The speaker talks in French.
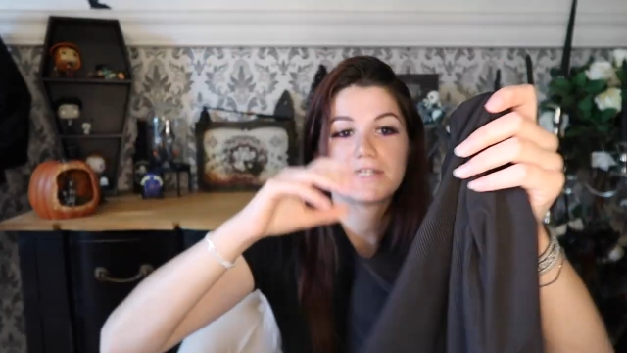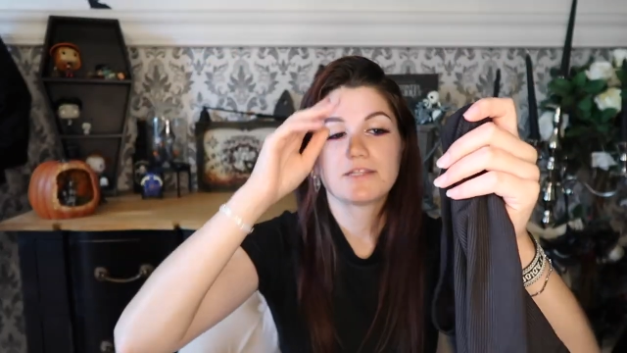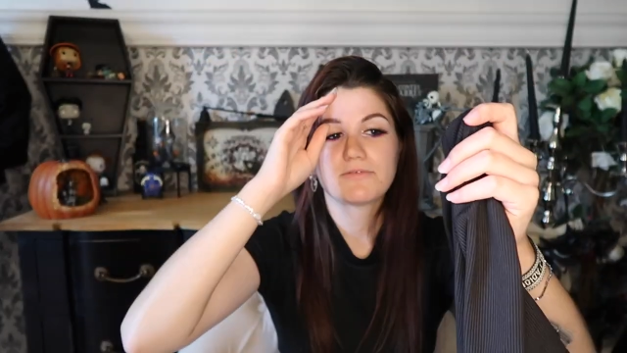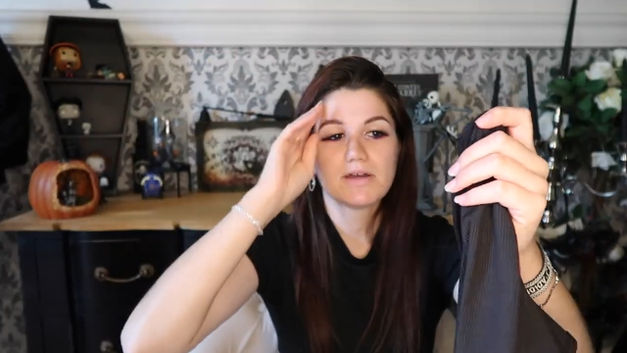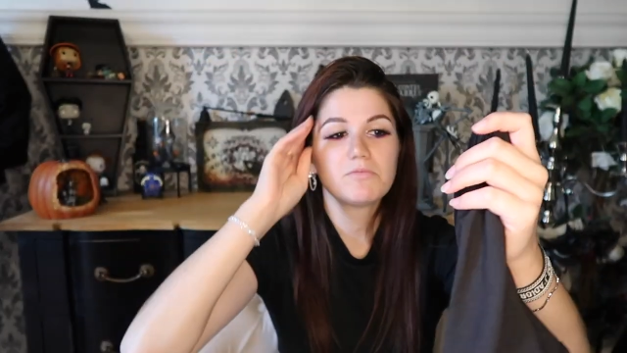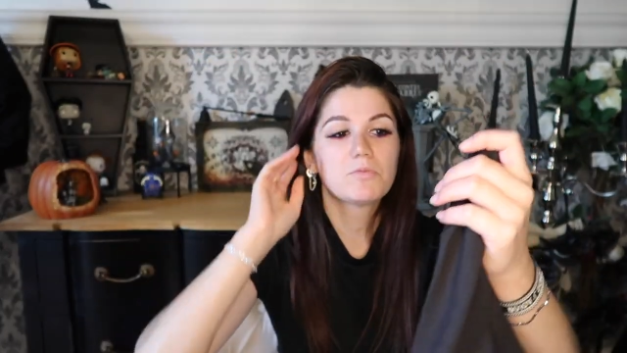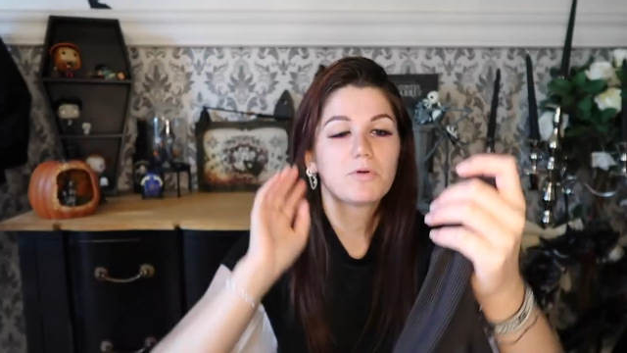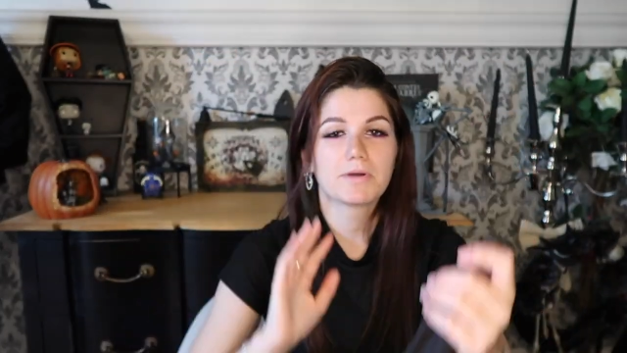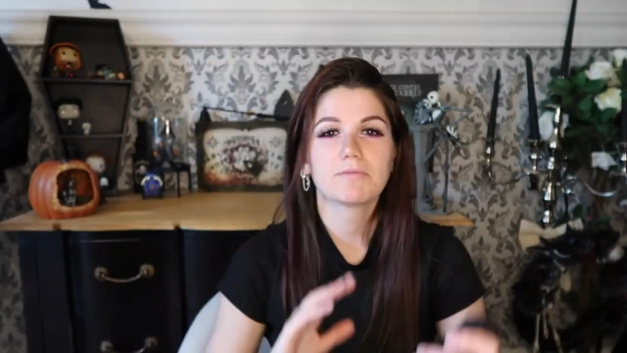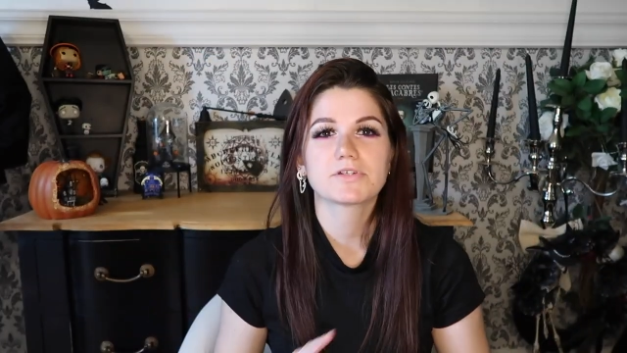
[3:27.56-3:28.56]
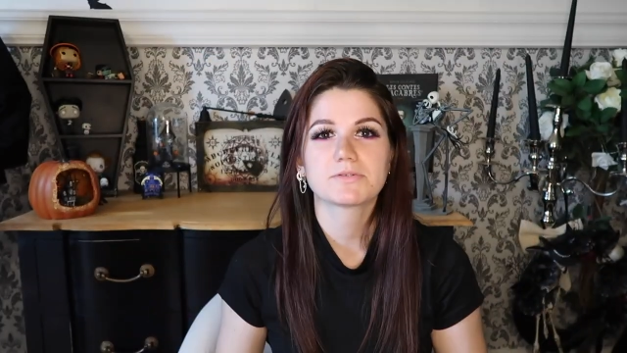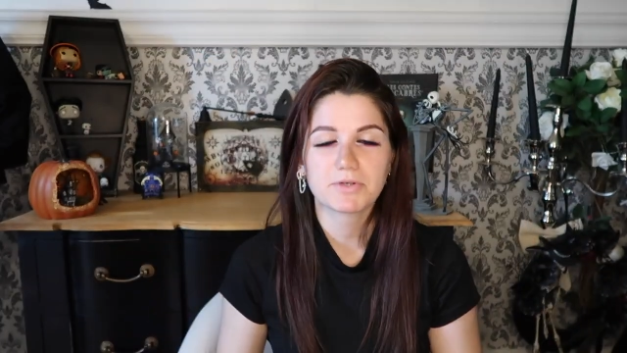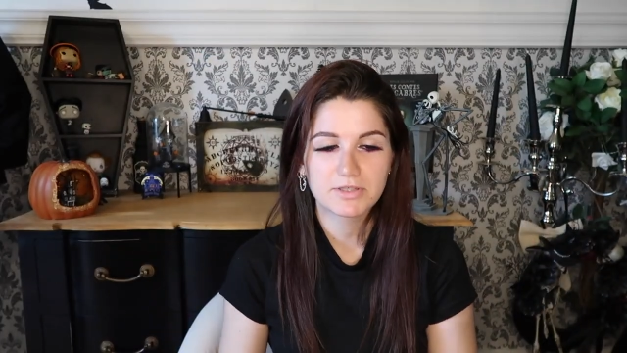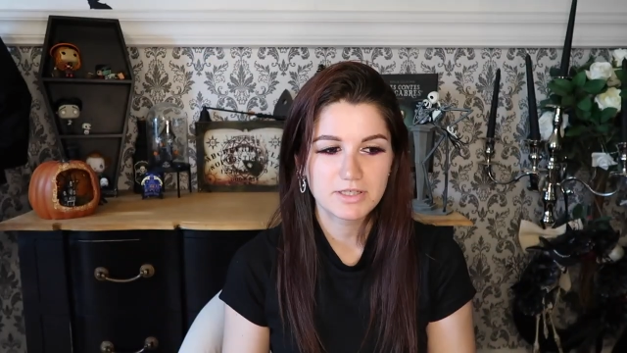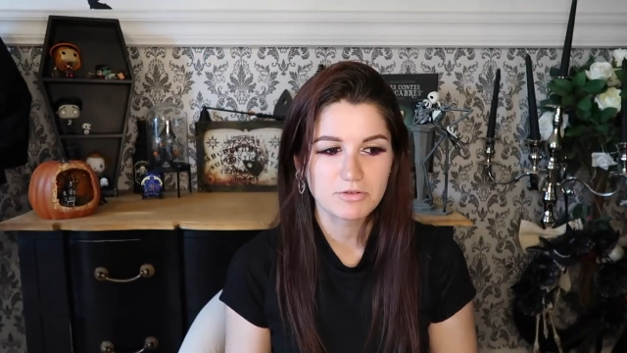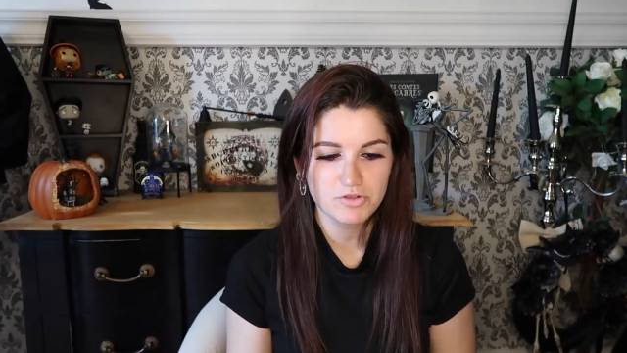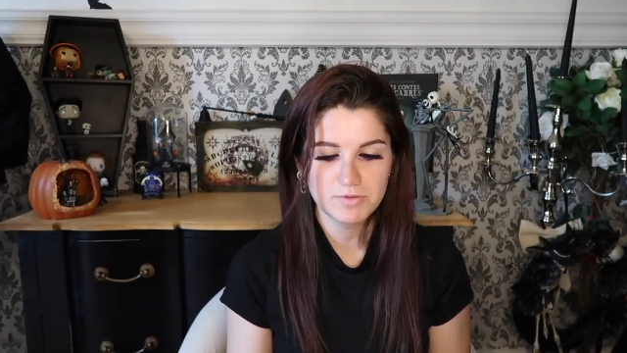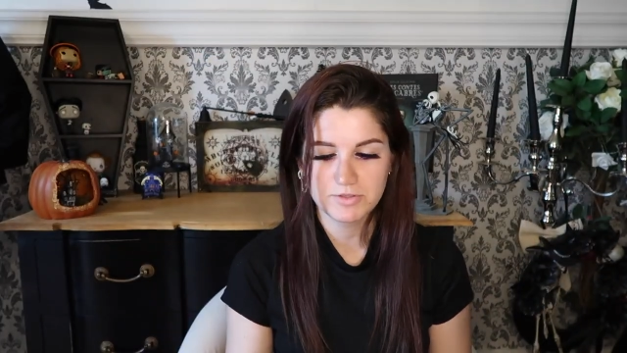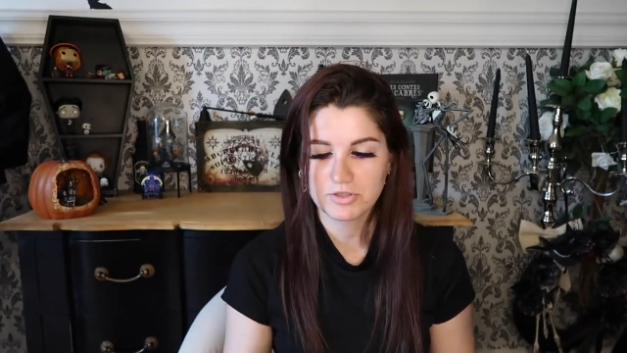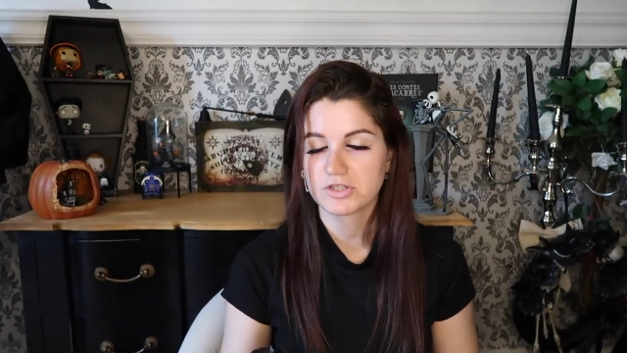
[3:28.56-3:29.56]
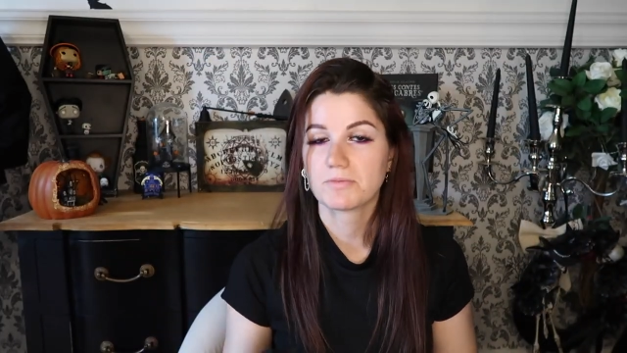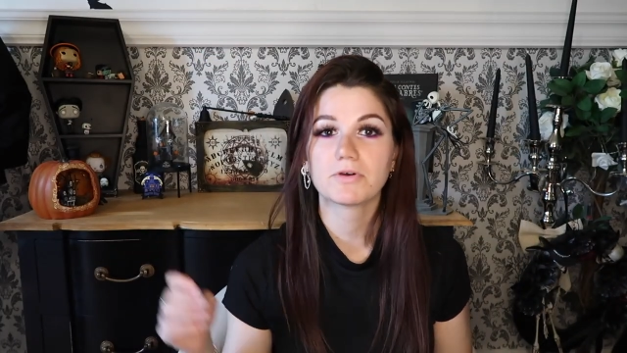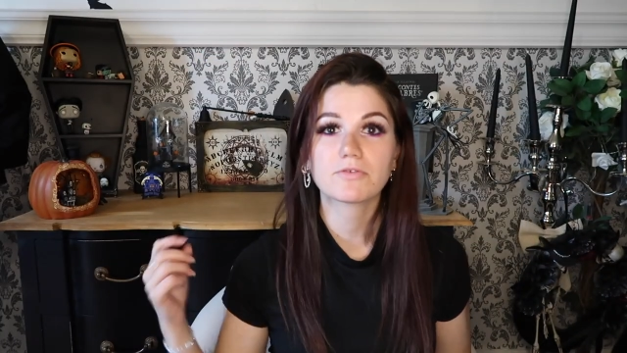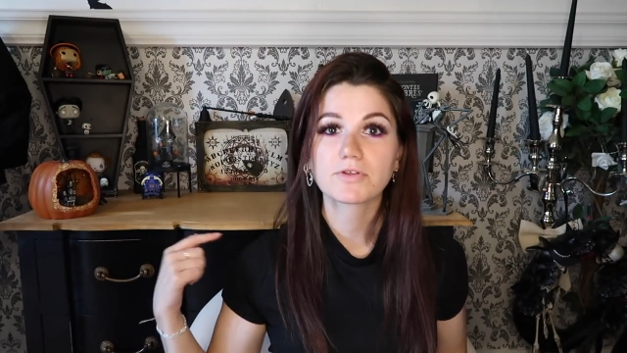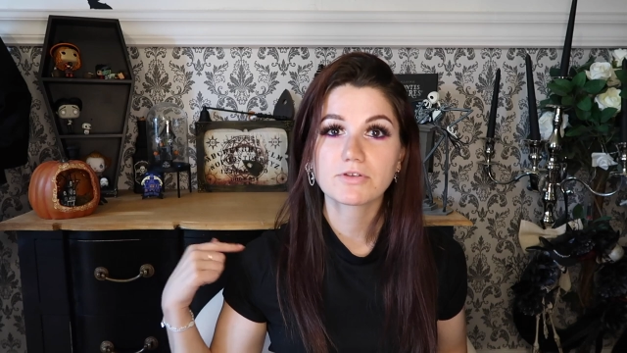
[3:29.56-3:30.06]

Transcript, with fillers: Il est vraiment beau Après moi j'ai pris une taille au dessus parce que j'avais pas en fait